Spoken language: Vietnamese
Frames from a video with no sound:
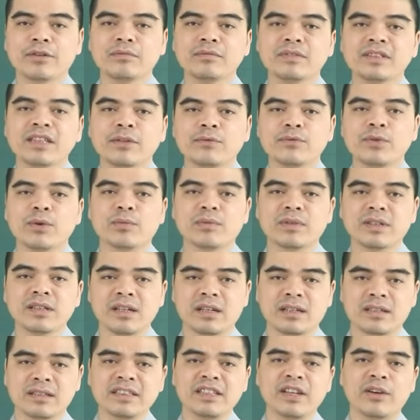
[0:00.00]
cũng chinh phục
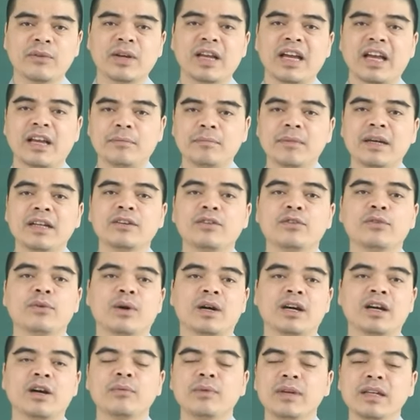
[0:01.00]
được nhiều cái ánh mắt
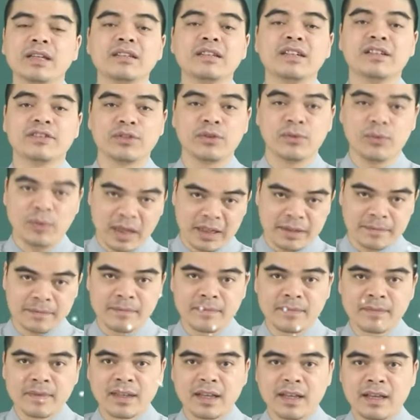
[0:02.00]
của không ít người xung quanh.
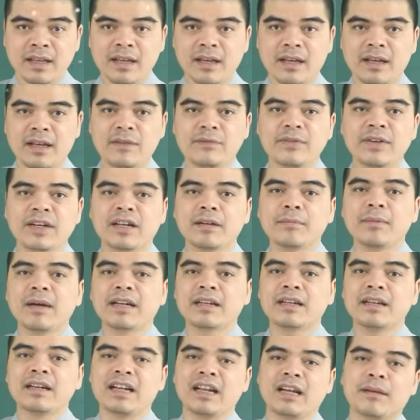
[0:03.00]
À, việc các
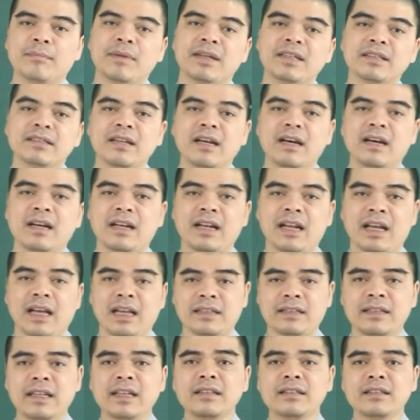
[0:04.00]
bạn cần làm bây giờ
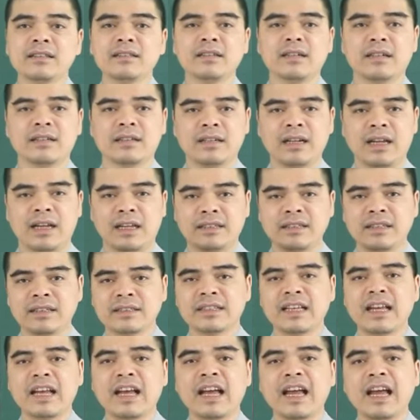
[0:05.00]
là tinh tường để
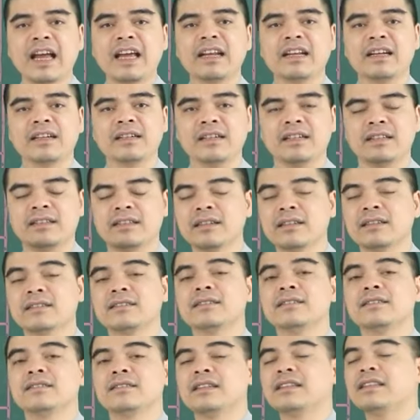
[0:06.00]
nhận ra ai là người thực
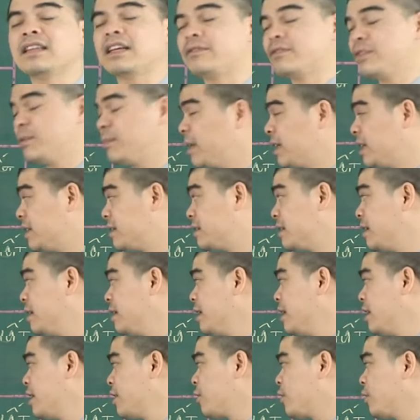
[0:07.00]
sự chân thành với mình.
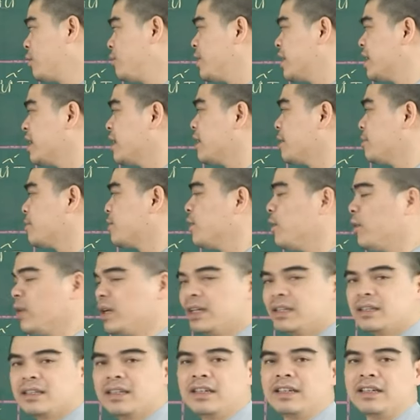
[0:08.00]
Còn với các cặp đôi
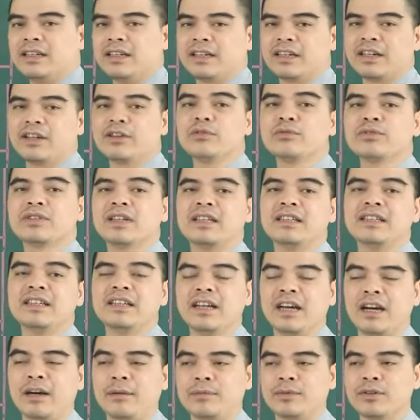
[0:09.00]
ấy, thì cái cục diện nhị
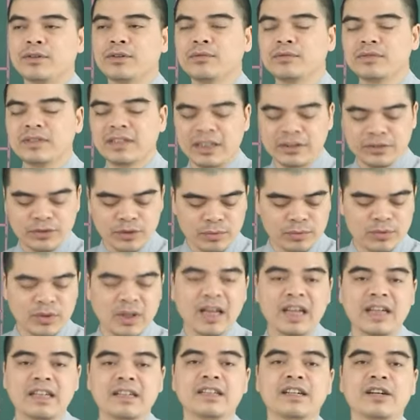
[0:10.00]
hợp nó cũng sẽ giúp cho
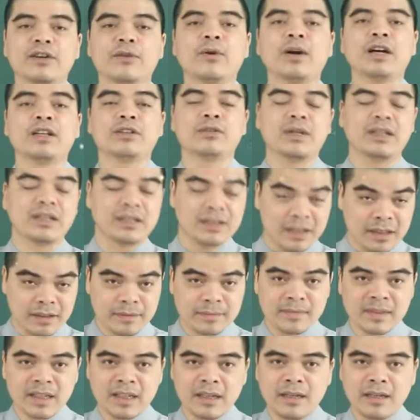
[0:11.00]
hai người hòa thuận hơn